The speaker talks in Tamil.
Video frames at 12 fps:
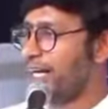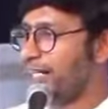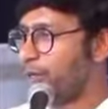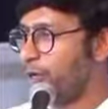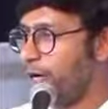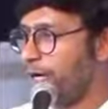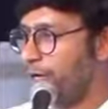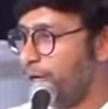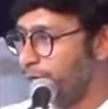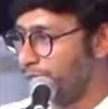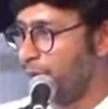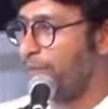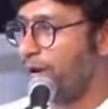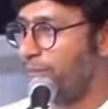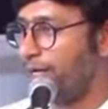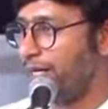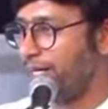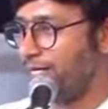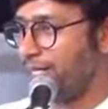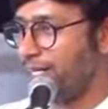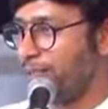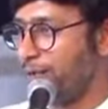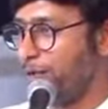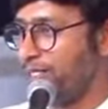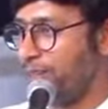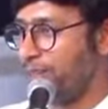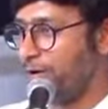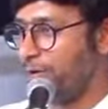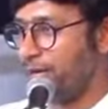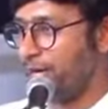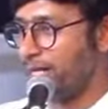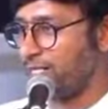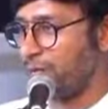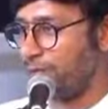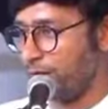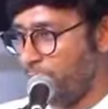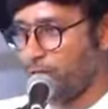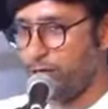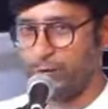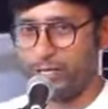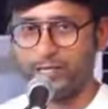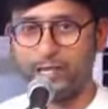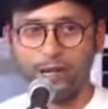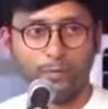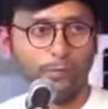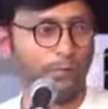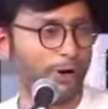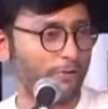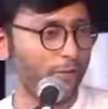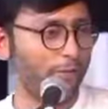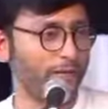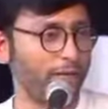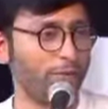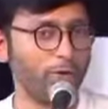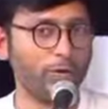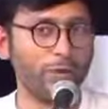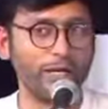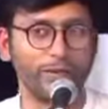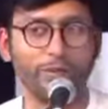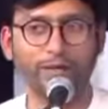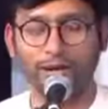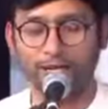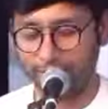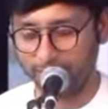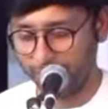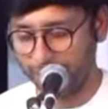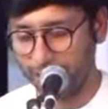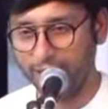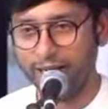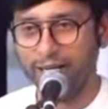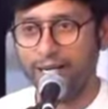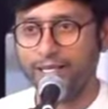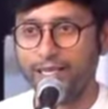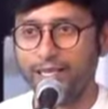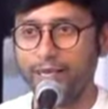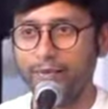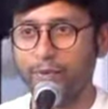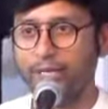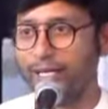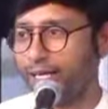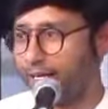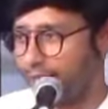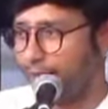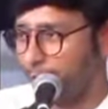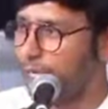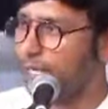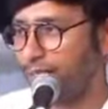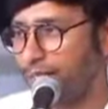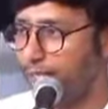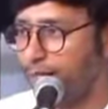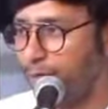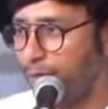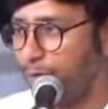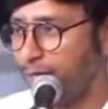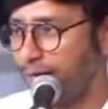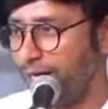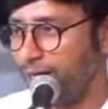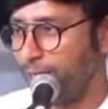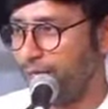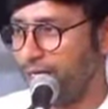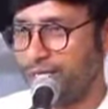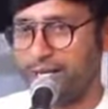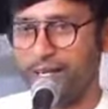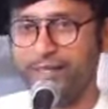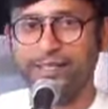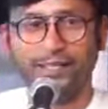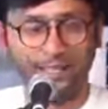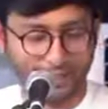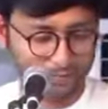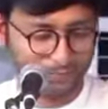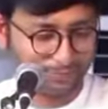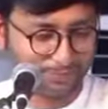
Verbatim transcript: நிறையா கற்றுக்கோங்க இன்னும் செமையாக பண்ணுங்கள் சீக்கிரமே உங்களை சினிமாவில் பார்க்க ஆசைப்பட்றேன் ஆல் தி பெஸ்ட் பர்ஃபார்ம் பண்ண மூணு பேருக்குமே வாழ்த்துக்கள் சரி முதல்ல உட்காந்துருங்க நவீன்குமார் நான் என்ன பிடி சாரா ஆ